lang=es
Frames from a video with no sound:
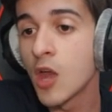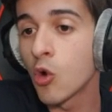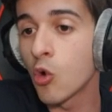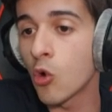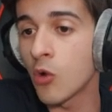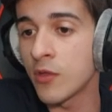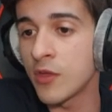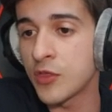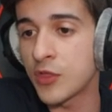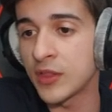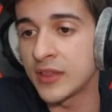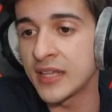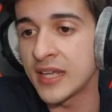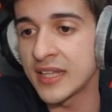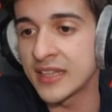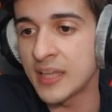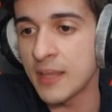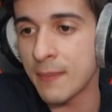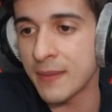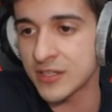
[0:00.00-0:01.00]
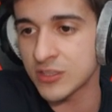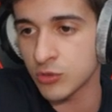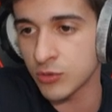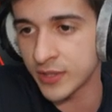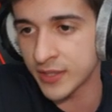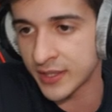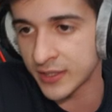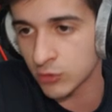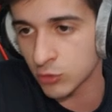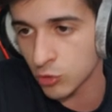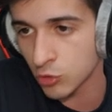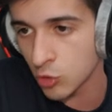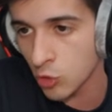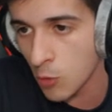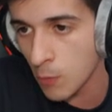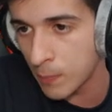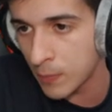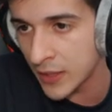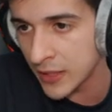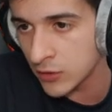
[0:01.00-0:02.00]
Luego dice ticket de paso de retorno
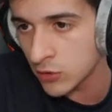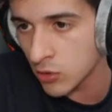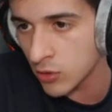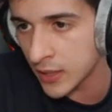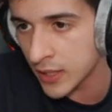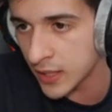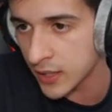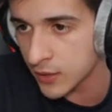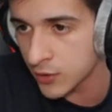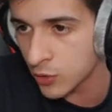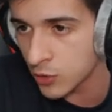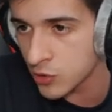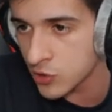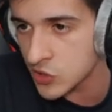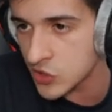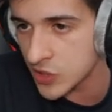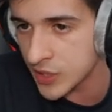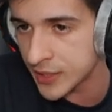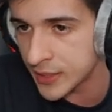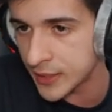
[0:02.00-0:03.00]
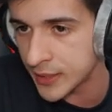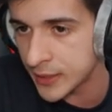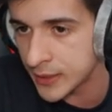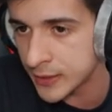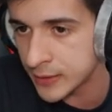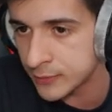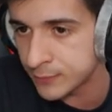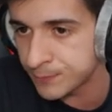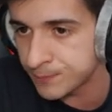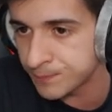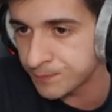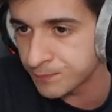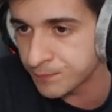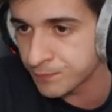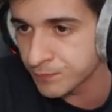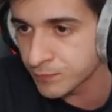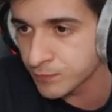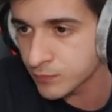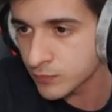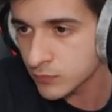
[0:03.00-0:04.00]
completo, Gran Cross,
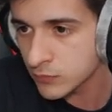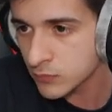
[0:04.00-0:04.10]
eh...